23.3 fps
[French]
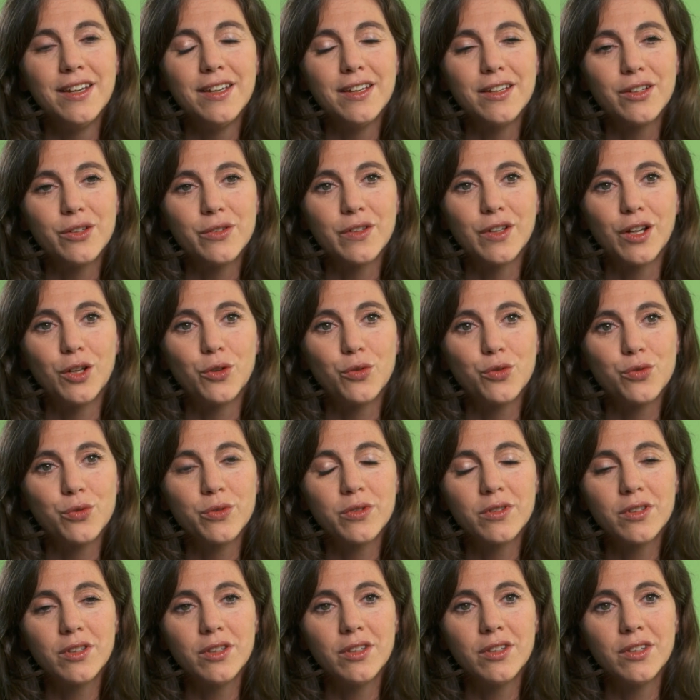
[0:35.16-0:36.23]
Et euh, c'est quelque
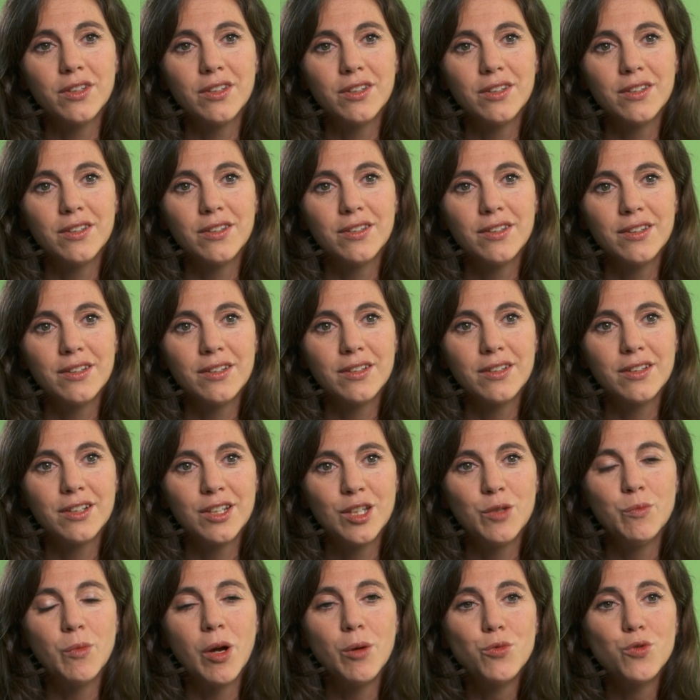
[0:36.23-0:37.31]
chose qui,
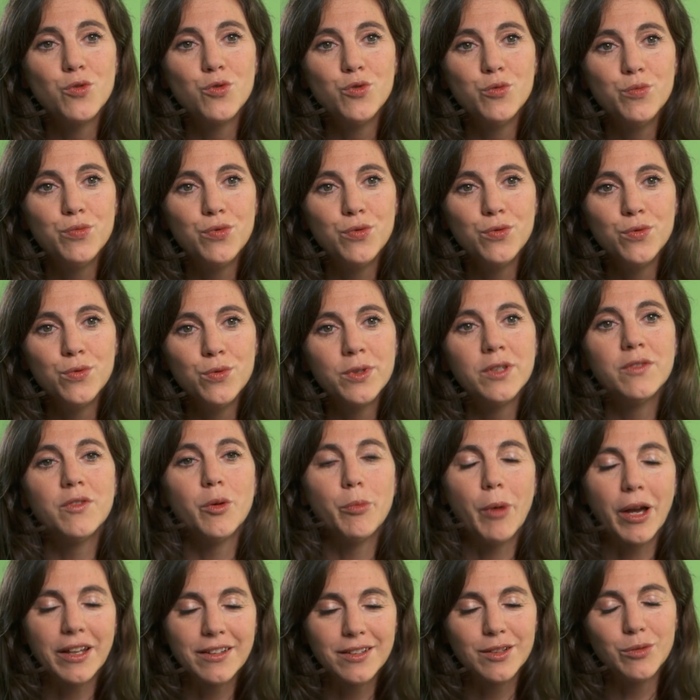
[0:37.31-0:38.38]
m'a beaucoup plu, qui
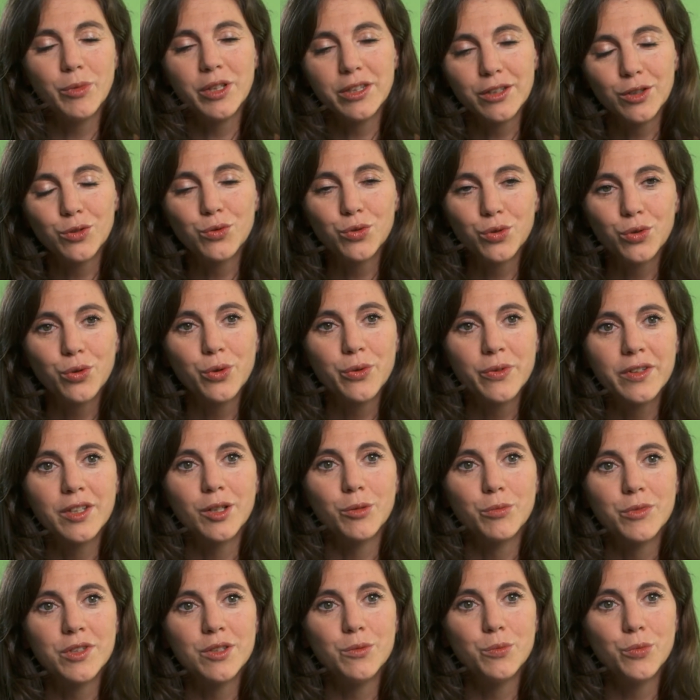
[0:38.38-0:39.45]
fait partie de ma nature
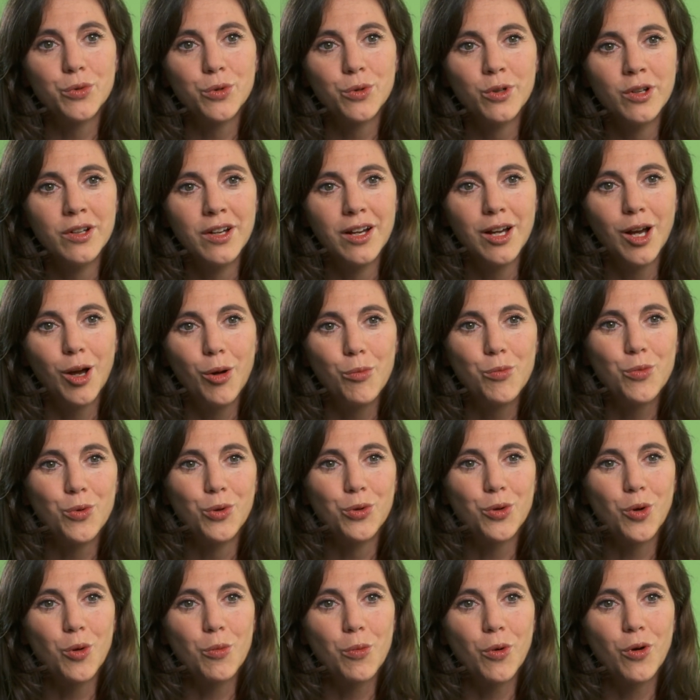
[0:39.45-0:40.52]
aussi un petit peu, un peu
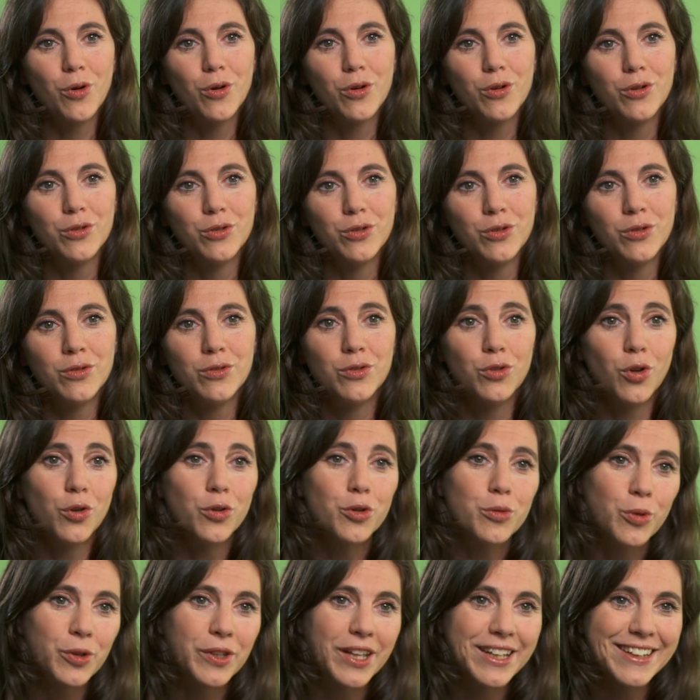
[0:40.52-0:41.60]

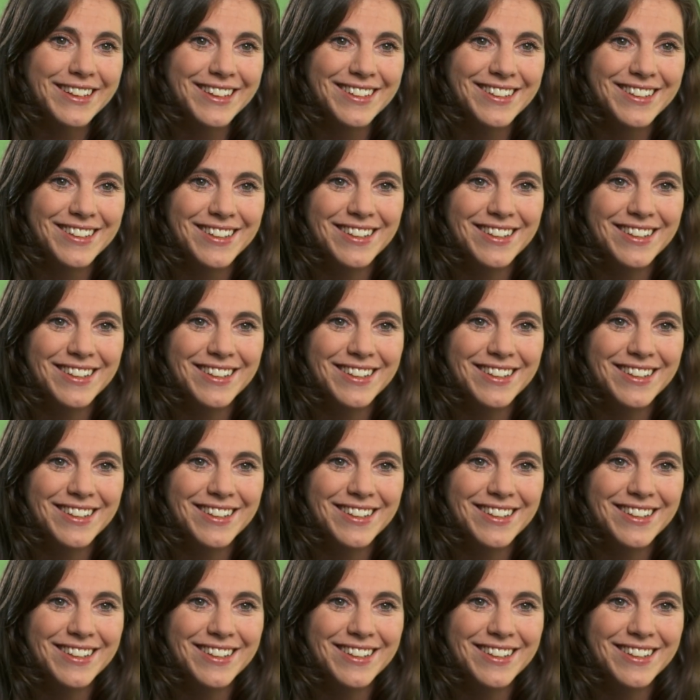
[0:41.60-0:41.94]
entreprenante peut-être.